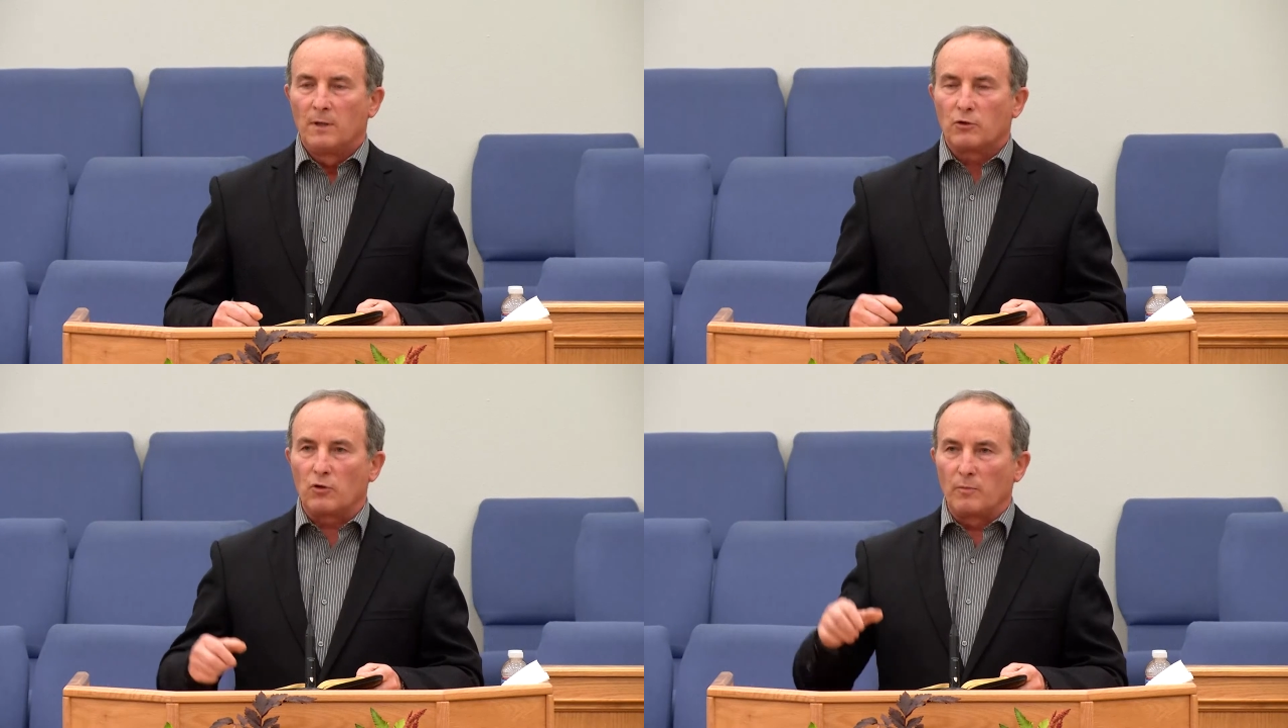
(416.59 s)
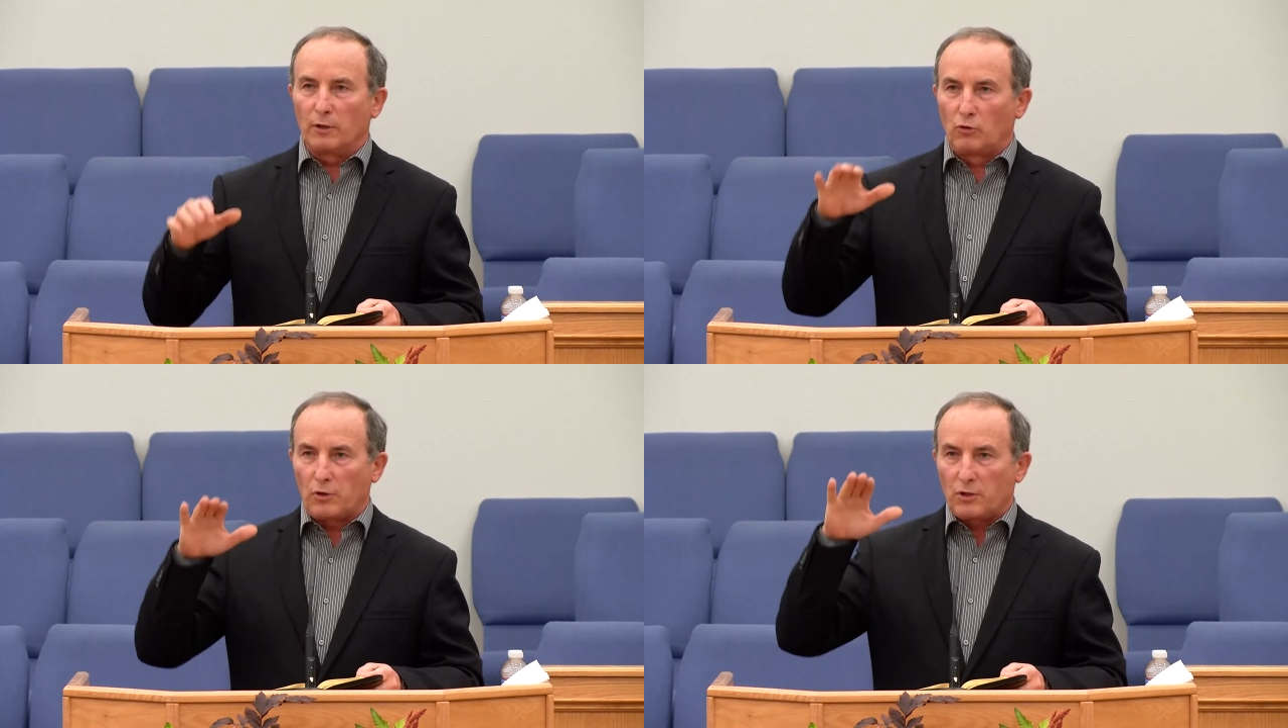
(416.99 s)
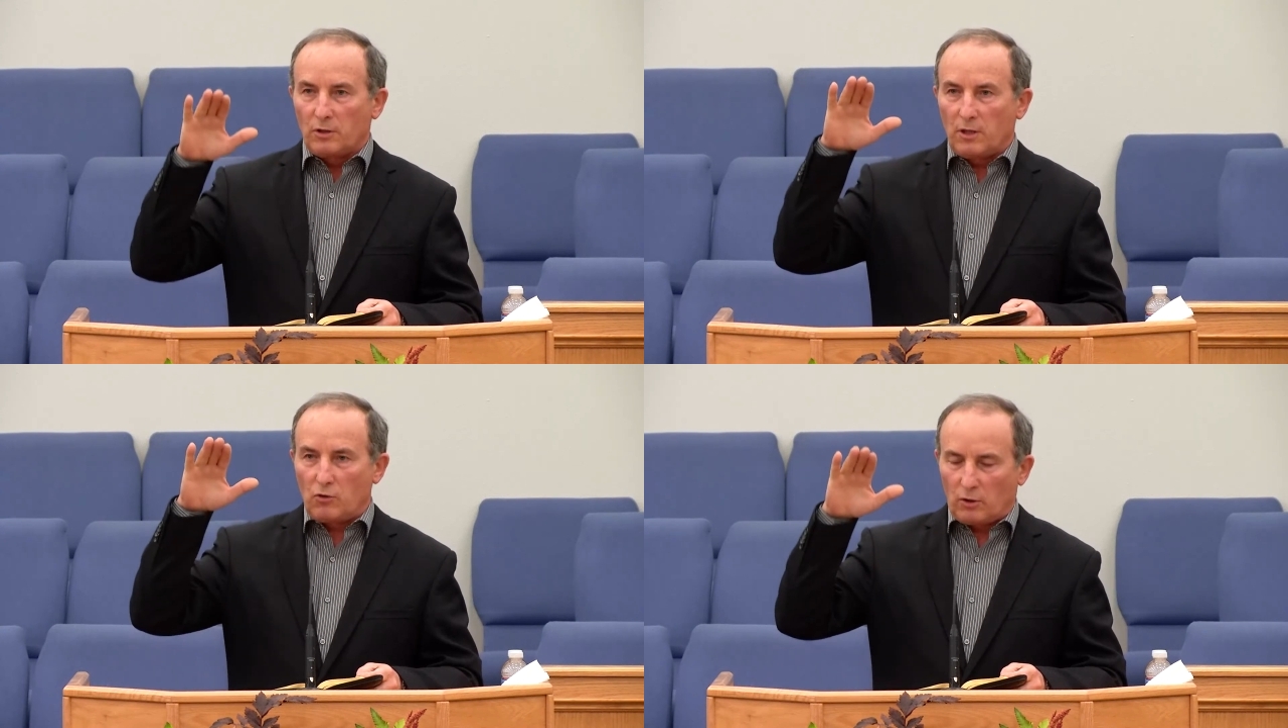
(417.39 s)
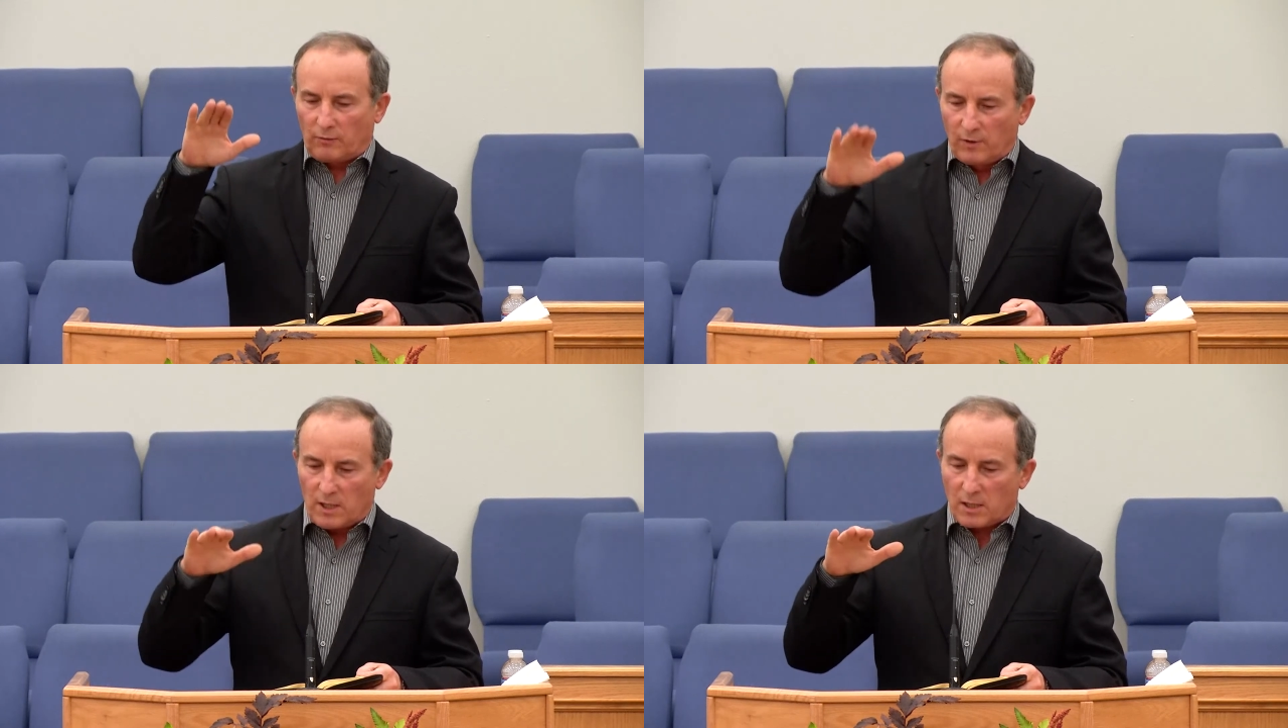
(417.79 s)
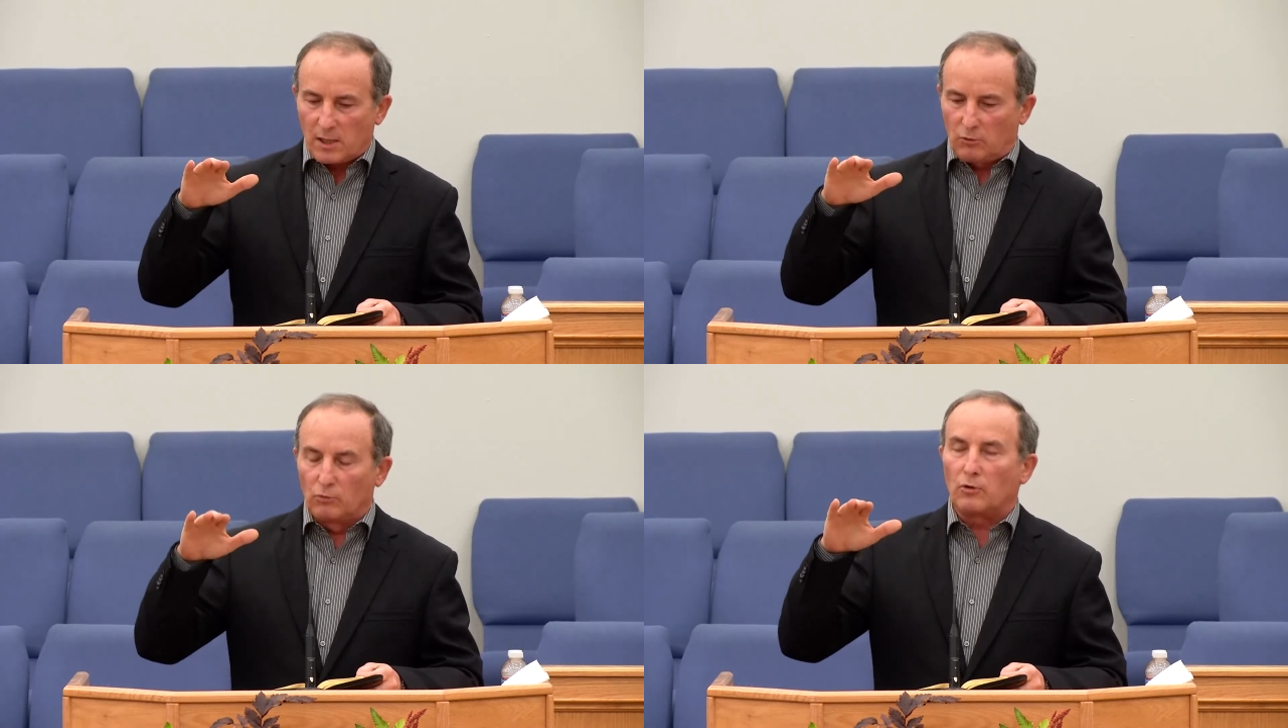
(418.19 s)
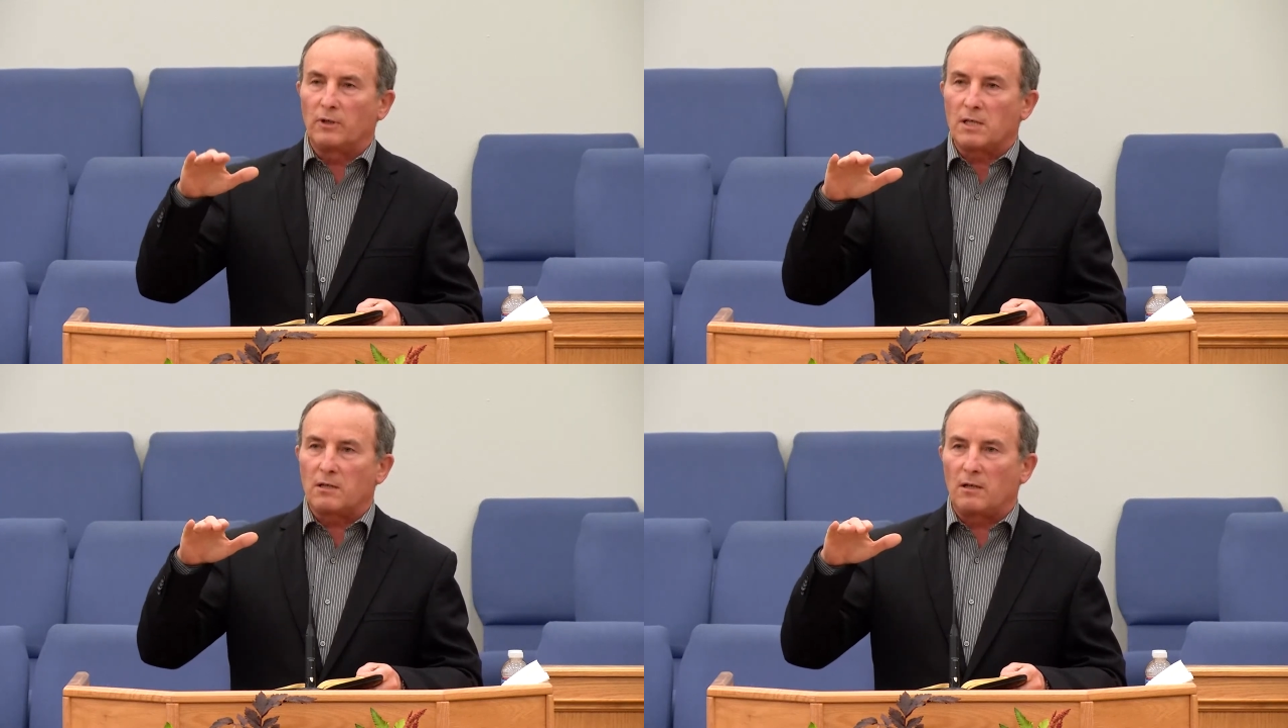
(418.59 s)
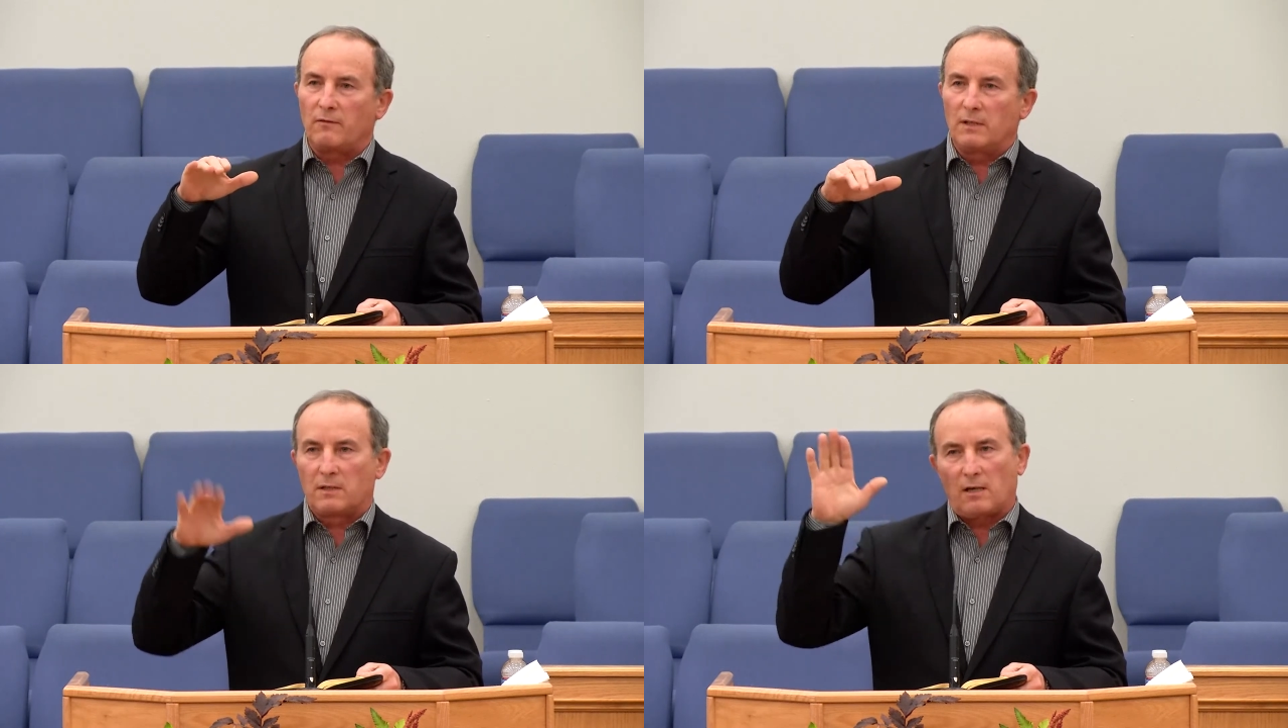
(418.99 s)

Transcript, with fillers: чтобы дождь идет вниз, и тут он остановился